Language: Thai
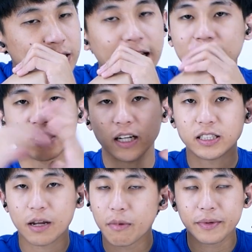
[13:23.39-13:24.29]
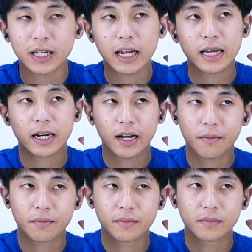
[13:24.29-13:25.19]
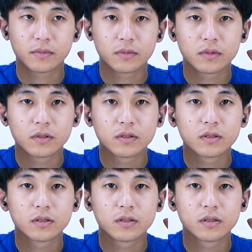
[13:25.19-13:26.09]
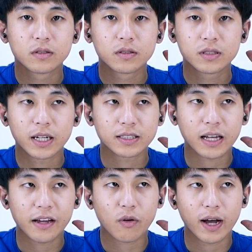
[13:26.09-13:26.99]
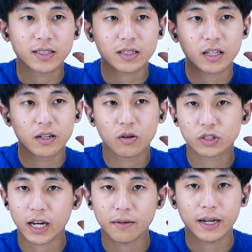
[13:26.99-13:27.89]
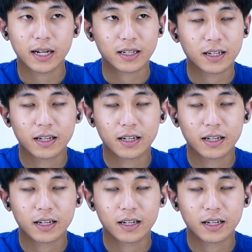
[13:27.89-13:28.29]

แยกได้ชัดเจนไม่มีดีเลย์นะครับเสียงซ้ายขวาสเตอริโอชัดมาก